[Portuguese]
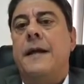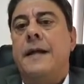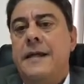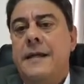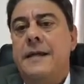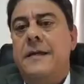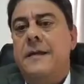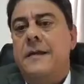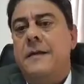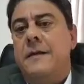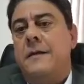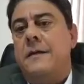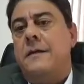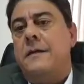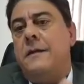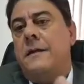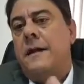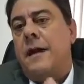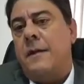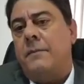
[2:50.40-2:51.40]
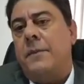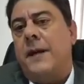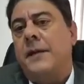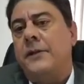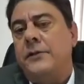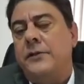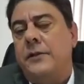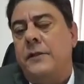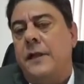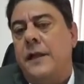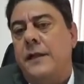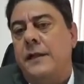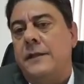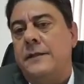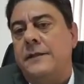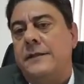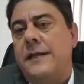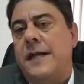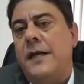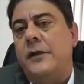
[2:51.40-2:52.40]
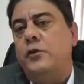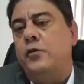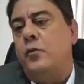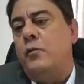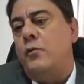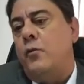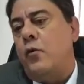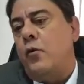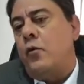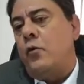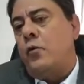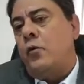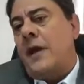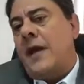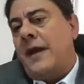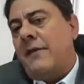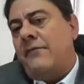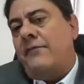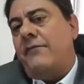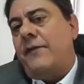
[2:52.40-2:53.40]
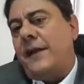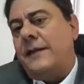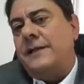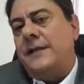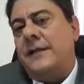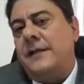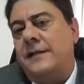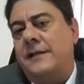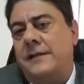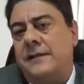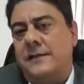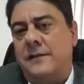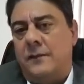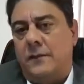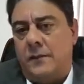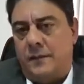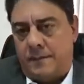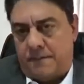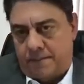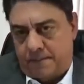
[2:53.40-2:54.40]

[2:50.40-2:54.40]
E, a partir daí, Sérgio Moro refaz a decisão.